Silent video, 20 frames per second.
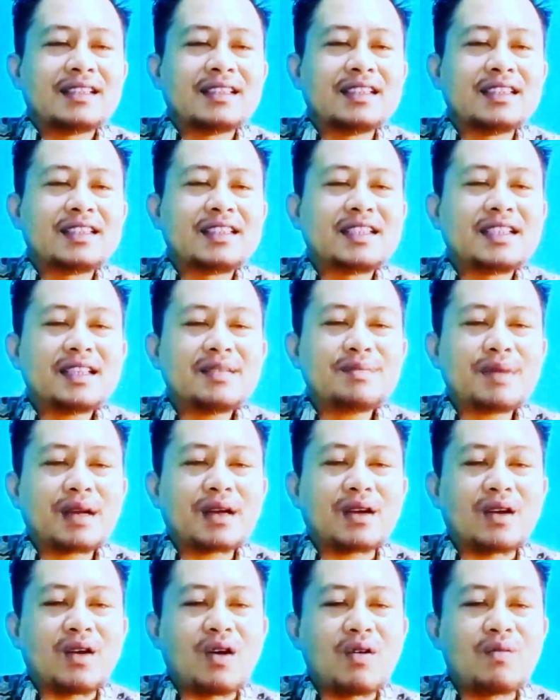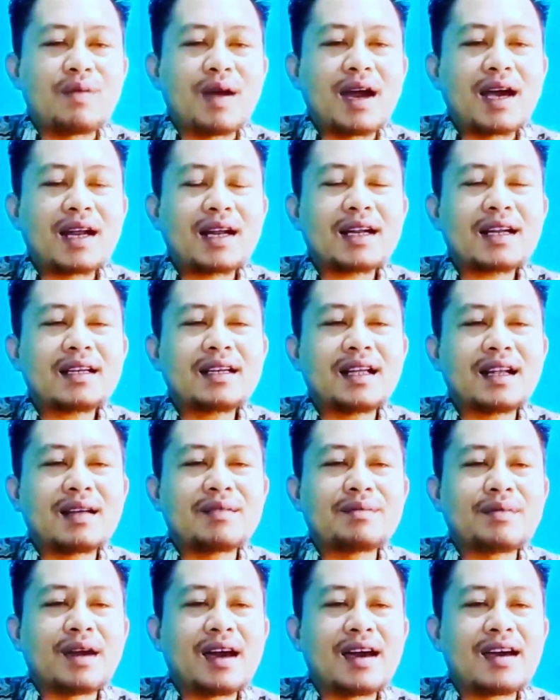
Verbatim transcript: Di sini berkobar dalam